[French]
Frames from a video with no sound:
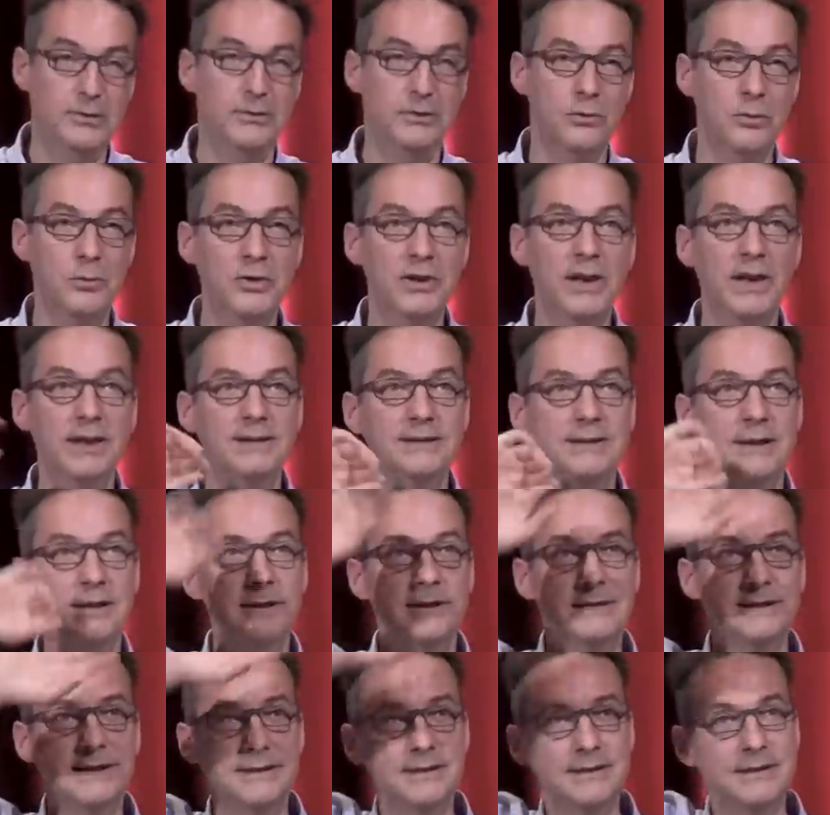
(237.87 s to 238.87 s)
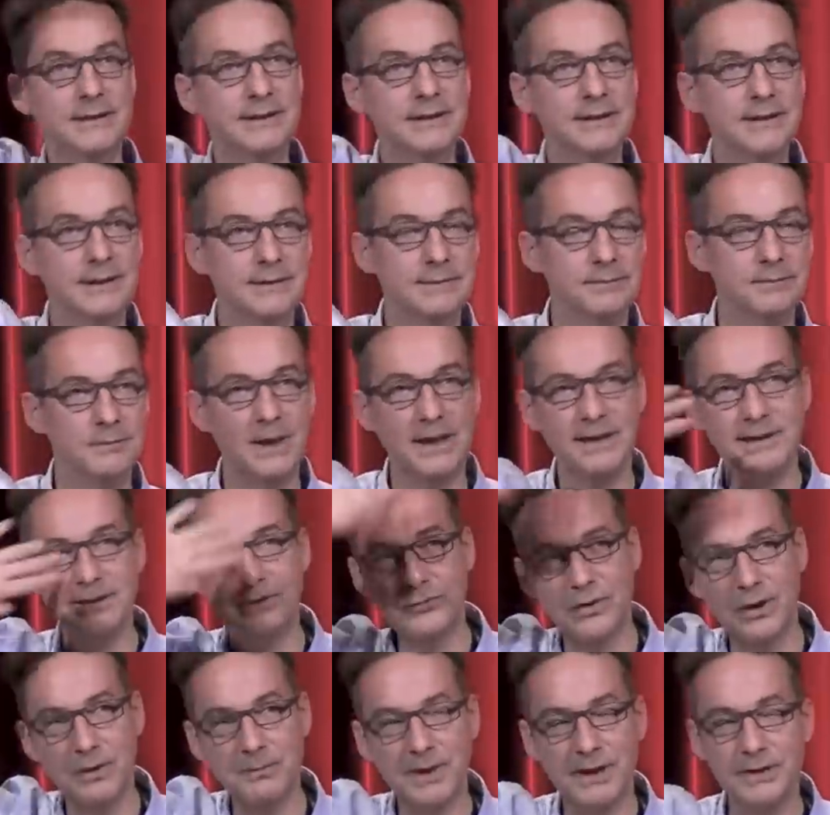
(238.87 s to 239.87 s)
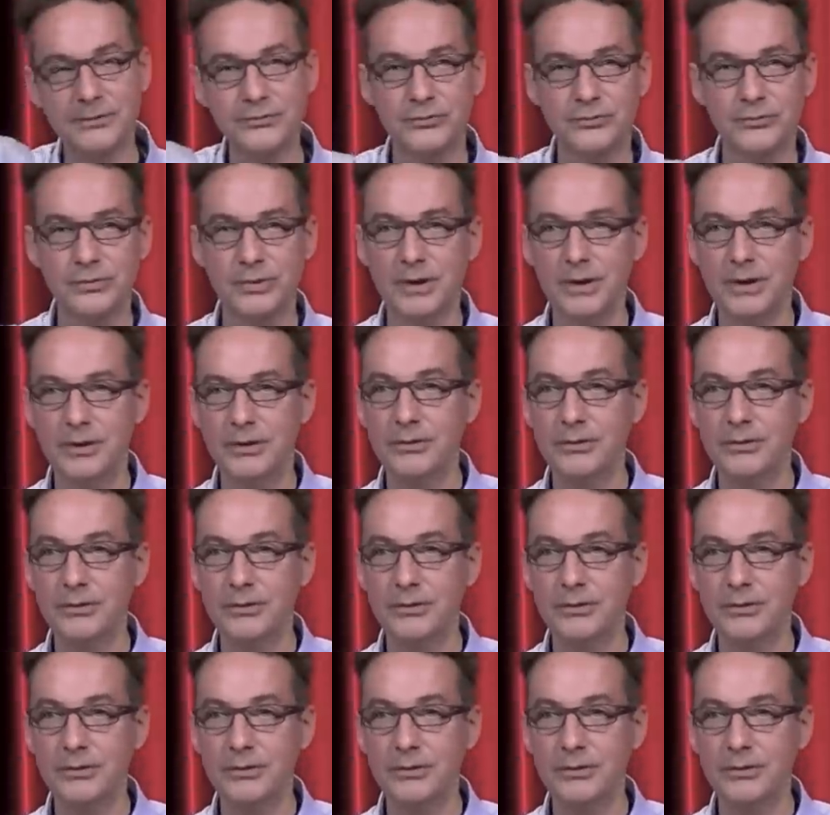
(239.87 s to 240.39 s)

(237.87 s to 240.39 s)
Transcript: Le modèle, c'est-à-dire cette idée qui est a plein d'étoiles partout,